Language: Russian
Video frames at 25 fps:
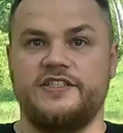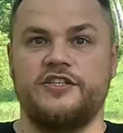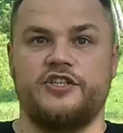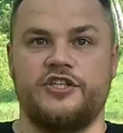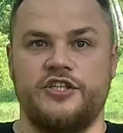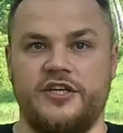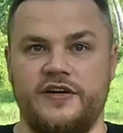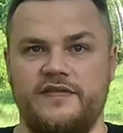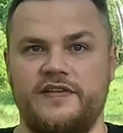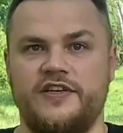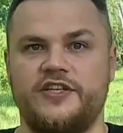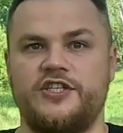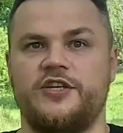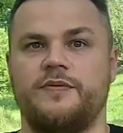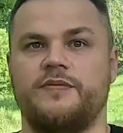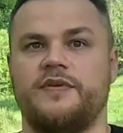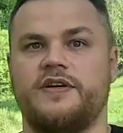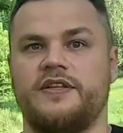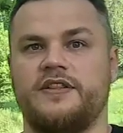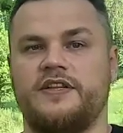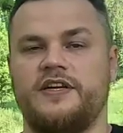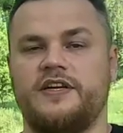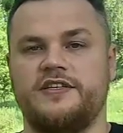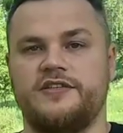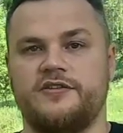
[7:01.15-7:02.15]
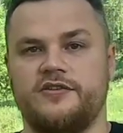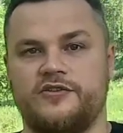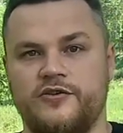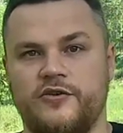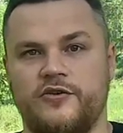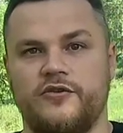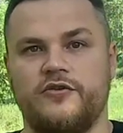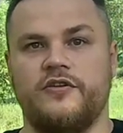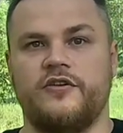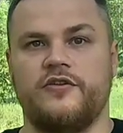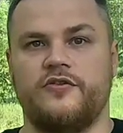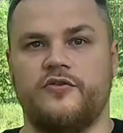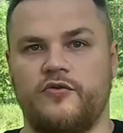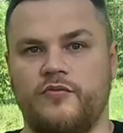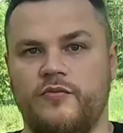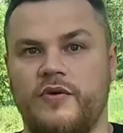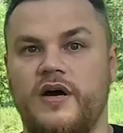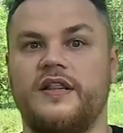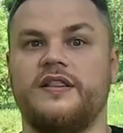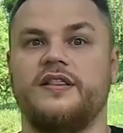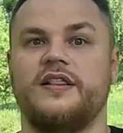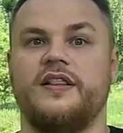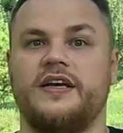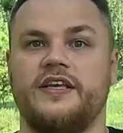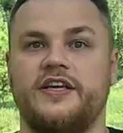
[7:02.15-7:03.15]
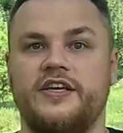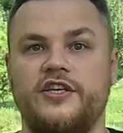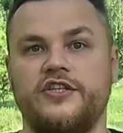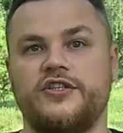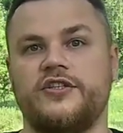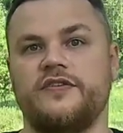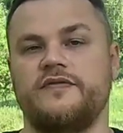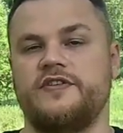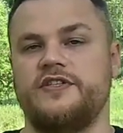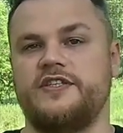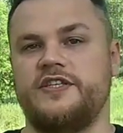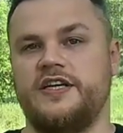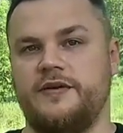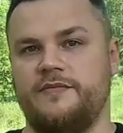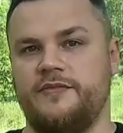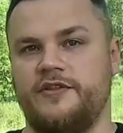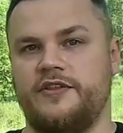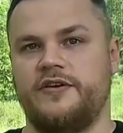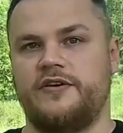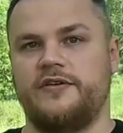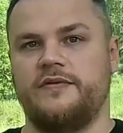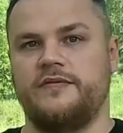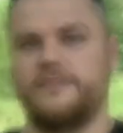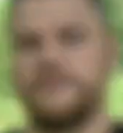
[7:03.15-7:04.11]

дешевле, чем канализационная труба аналогичного диаметра.